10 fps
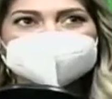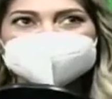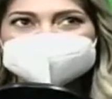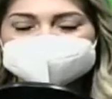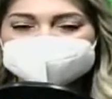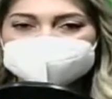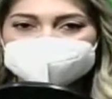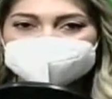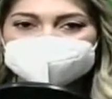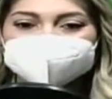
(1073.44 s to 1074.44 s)
de
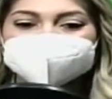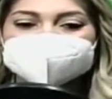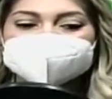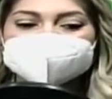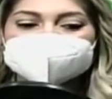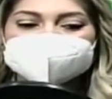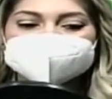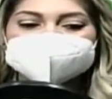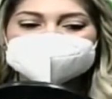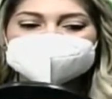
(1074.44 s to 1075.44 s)
pensamientos,
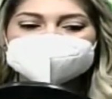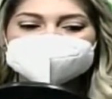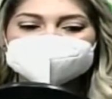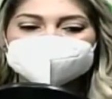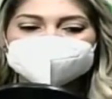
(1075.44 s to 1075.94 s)
es eh,